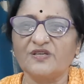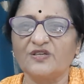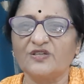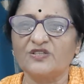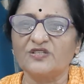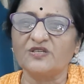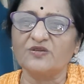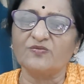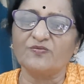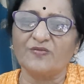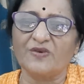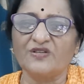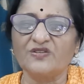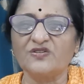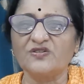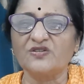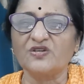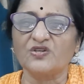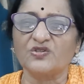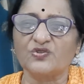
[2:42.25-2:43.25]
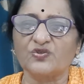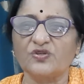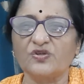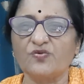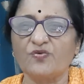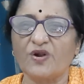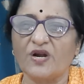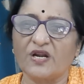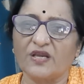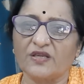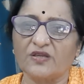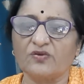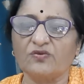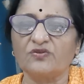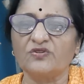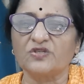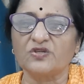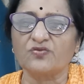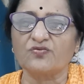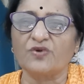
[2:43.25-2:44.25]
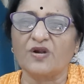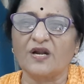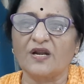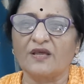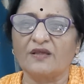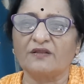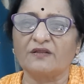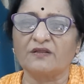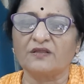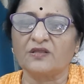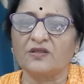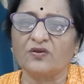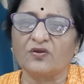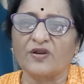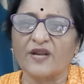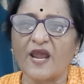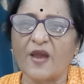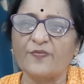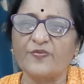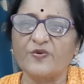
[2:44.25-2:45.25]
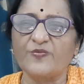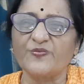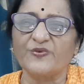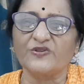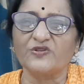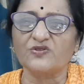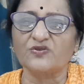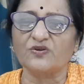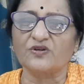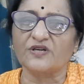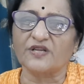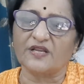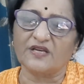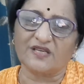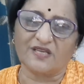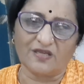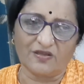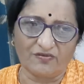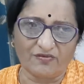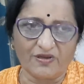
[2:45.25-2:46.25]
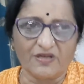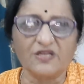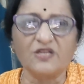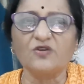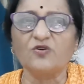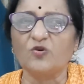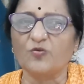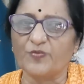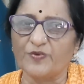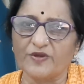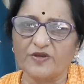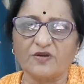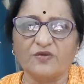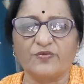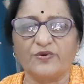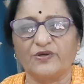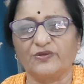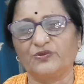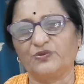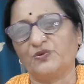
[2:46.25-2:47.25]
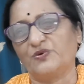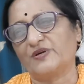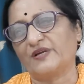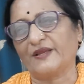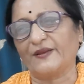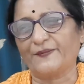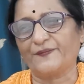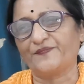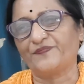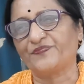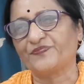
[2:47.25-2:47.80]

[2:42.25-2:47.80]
ఇచ్చి మంచి చేసుకుని వాళ్ళకి కొంచెం వాళ్ళతో రేపు పెంచుకోవటానికి ఇవన్నీ ఉపయోగపడుతూ ఉంటాయి